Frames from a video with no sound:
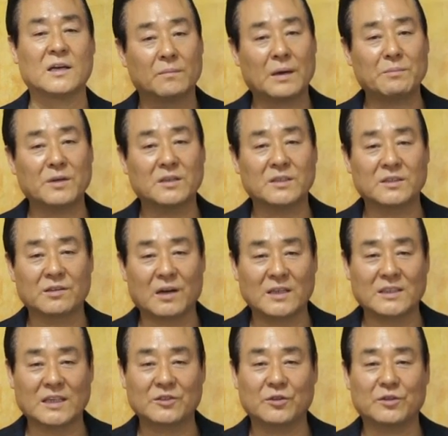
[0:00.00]
반면 이스라엘
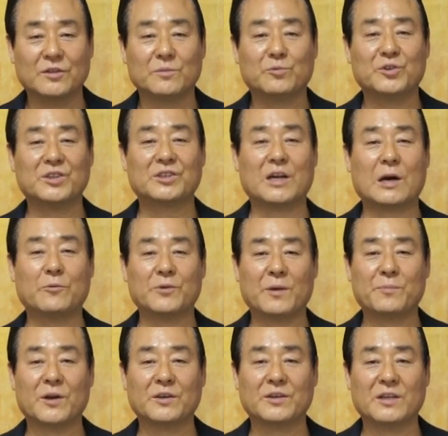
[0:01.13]
자손은 물이
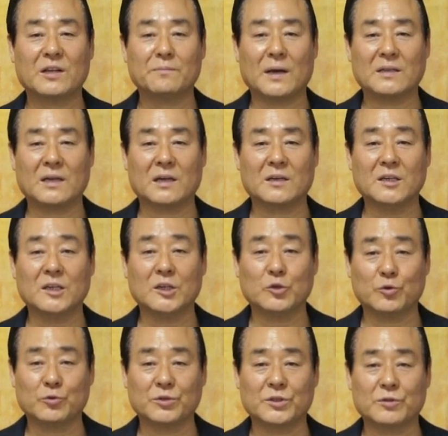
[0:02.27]
좌우의 벽이 된 바다를
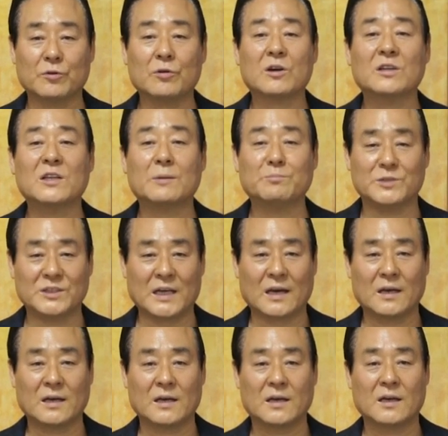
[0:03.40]
육지로 건넵니다.